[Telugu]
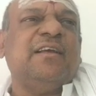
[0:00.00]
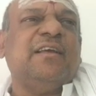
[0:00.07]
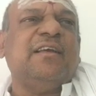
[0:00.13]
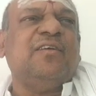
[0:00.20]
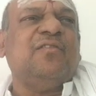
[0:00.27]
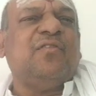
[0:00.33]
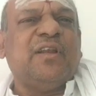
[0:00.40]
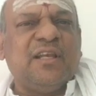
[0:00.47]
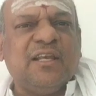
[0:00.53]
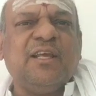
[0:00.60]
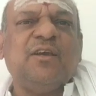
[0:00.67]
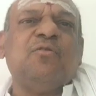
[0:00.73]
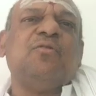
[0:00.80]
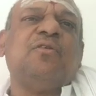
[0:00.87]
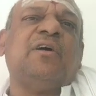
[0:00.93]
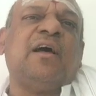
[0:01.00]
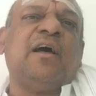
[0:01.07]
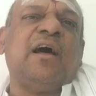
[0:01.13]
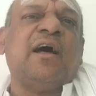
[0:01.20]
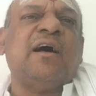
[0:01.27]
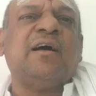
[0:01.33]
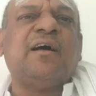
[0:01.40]
ఇవన్నీ కూడా
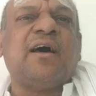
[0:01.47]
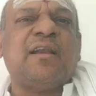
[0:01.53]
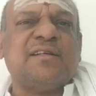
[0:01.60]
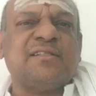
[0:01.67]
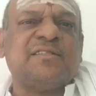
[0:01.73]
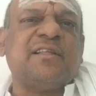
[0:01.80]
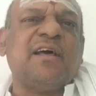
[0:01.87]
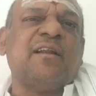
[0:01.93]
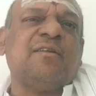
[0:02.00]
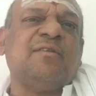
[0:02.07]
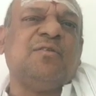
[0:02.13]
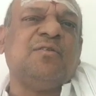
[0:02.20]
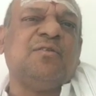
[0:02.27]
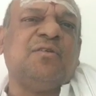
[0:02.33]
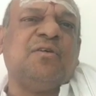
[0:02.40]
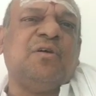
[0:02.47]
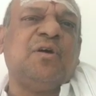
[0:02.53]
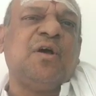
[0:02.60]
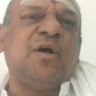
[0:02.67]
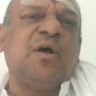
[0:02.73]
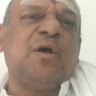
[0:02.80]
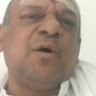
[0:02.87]
అహంకారం స్థానంలో
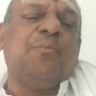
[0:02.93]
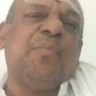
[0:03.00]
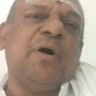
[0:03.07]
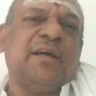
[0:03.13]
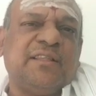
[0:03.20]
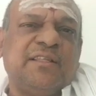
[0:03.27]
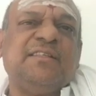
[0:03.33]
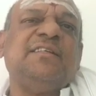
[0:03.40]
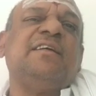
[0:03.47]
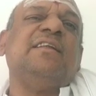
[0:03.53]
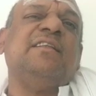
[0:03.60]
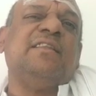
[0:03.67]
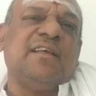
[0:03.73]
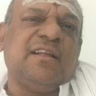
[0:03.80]
భక్తి చేరిందని